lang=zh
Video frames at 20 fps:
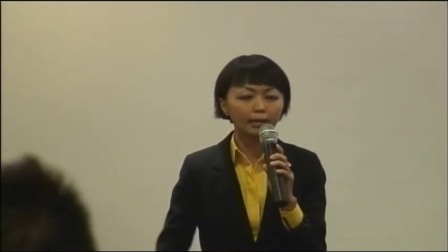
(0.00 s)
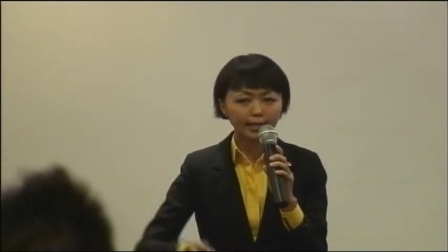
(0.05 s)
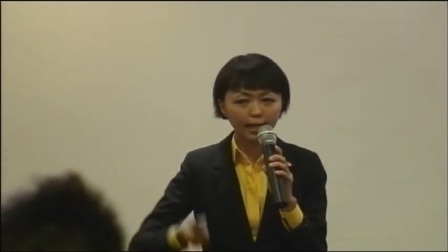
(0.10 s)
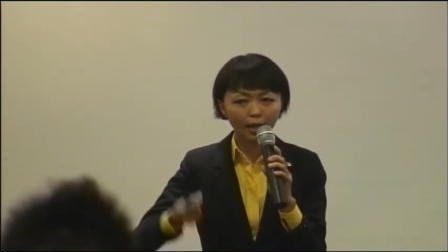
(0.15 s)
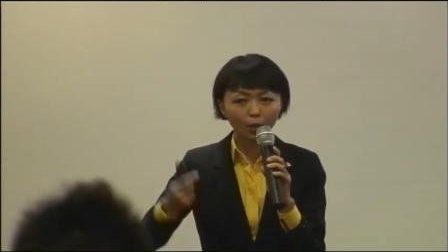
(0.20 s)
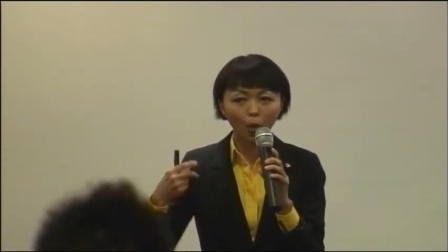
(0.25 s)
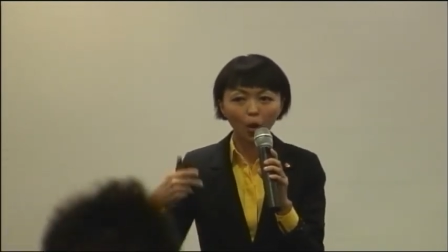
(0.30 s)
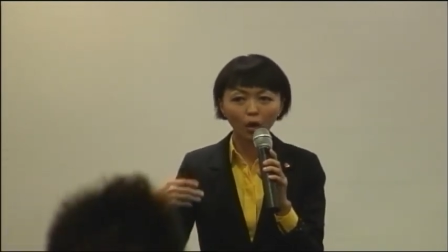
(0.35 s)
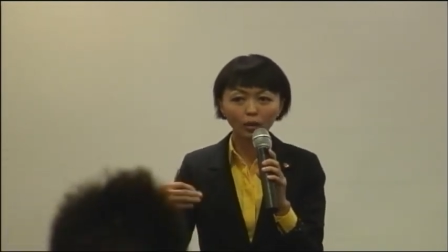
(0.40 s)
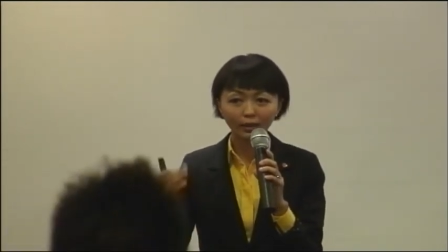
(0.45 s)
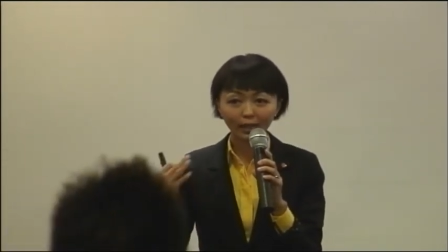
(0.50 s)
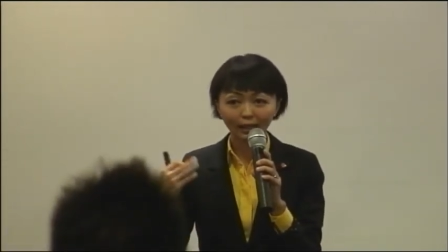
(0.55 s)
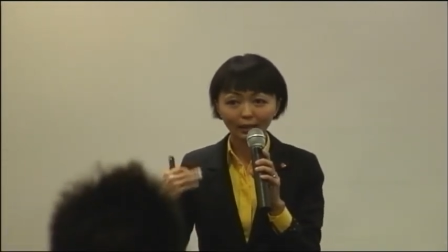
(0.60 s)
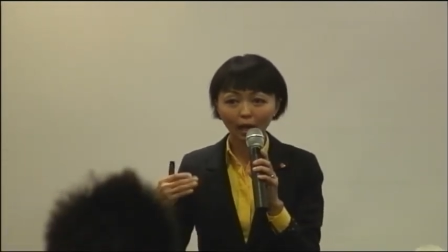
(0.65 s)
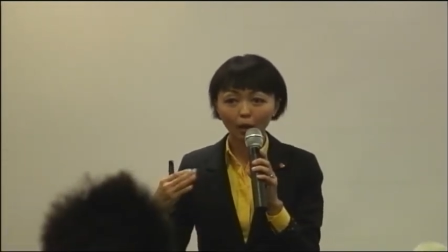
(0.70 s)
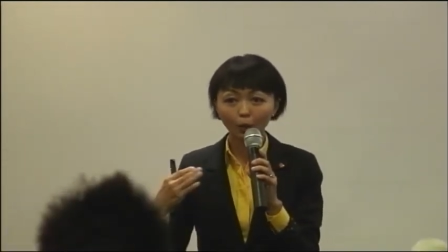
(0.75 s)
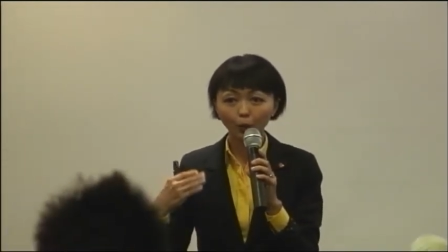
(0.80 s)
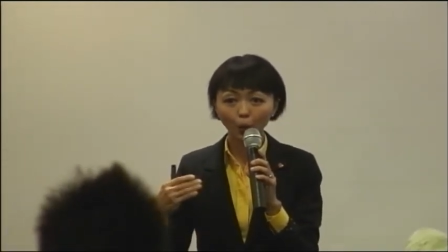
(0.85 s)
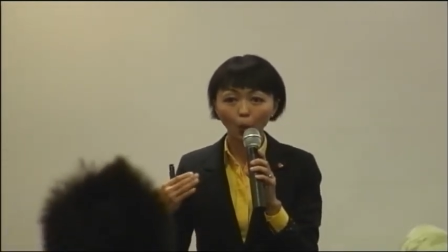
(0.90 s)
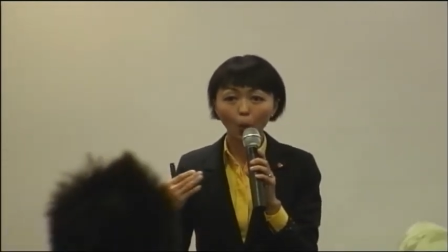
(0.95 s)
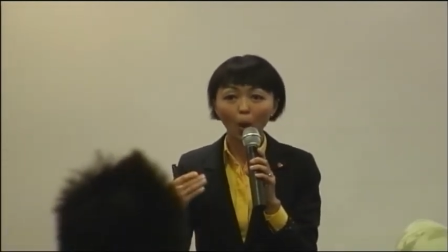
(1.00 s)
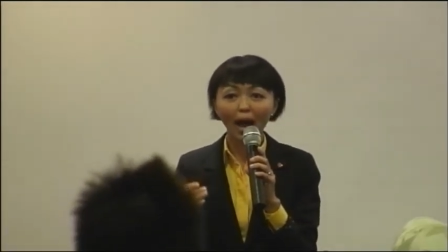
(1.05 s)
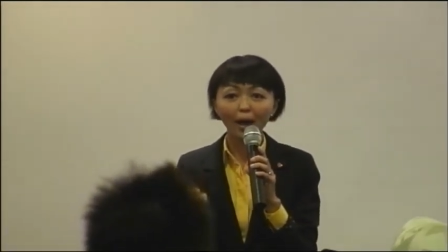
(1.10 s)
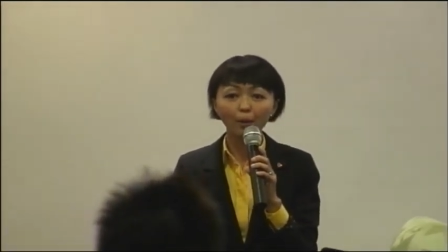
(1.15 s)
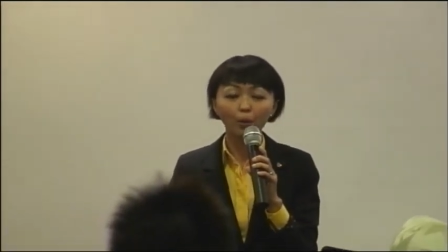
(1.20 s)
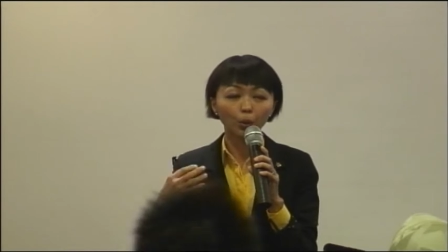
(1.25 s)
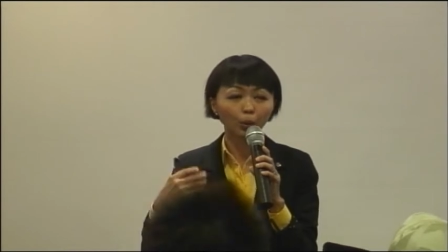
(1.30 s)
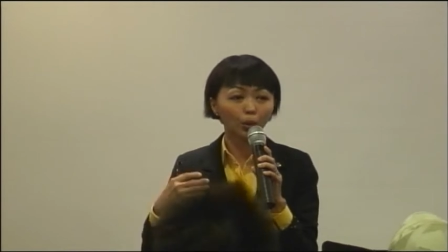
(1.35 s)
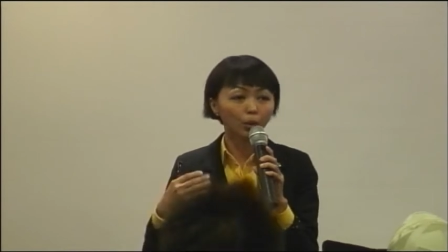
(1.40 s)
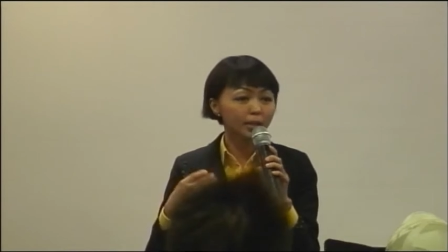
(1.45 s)
在我得到努癌，
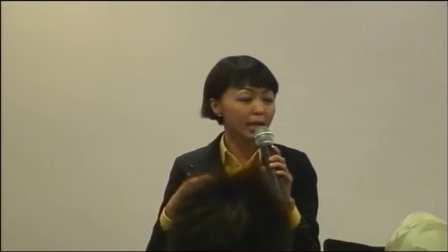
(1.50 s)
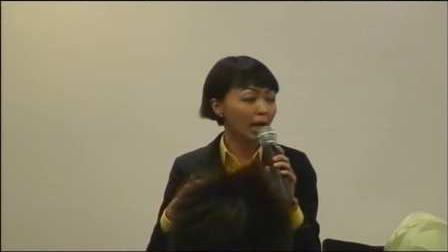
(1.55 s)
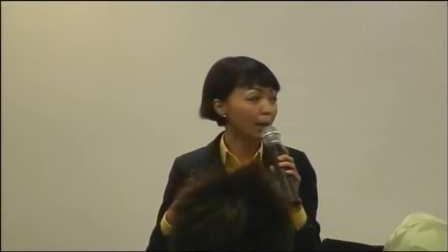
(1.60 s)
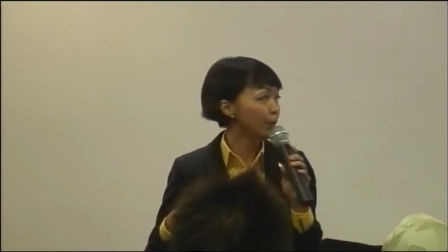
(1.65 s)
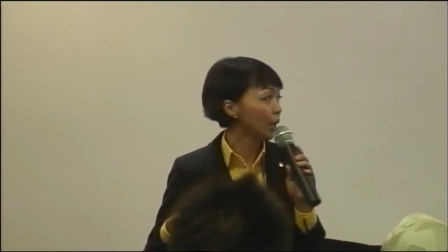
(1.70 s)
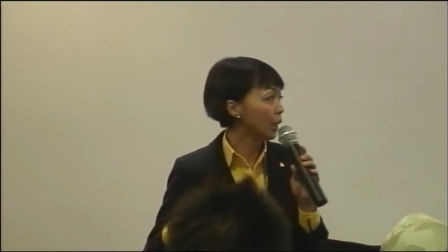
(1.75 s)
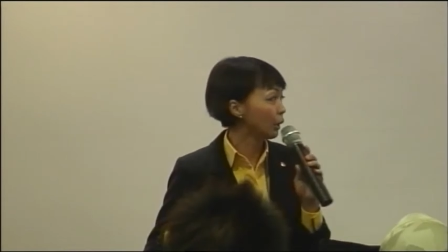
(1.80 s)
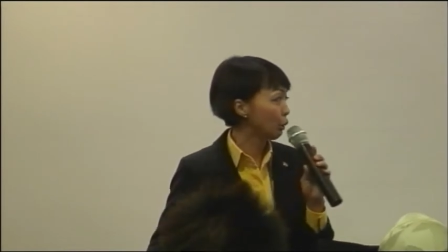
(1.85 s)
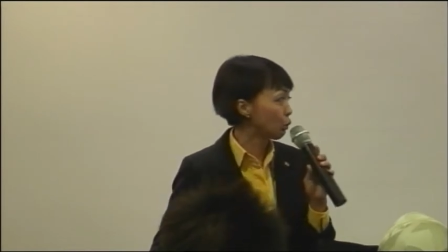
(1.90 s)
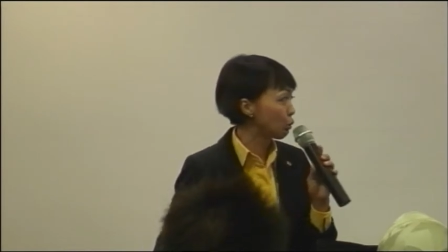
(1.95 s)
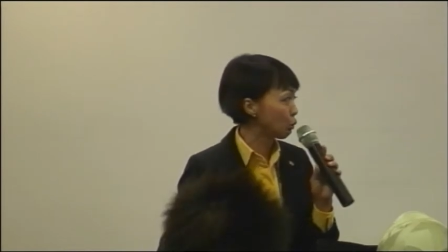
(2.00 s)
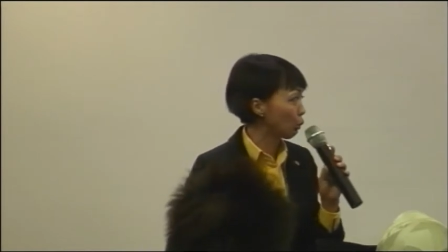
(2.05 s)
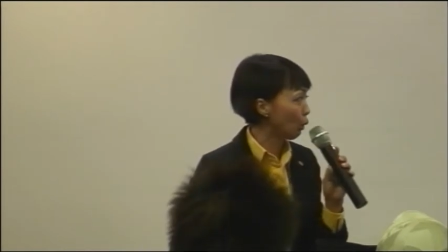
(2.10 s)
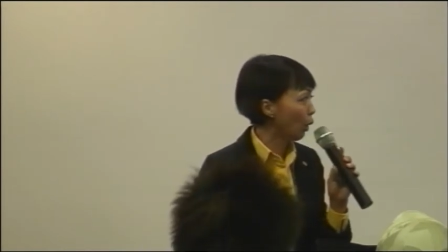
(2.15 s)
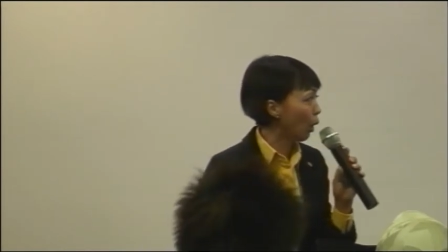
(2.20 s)
我用产品的时候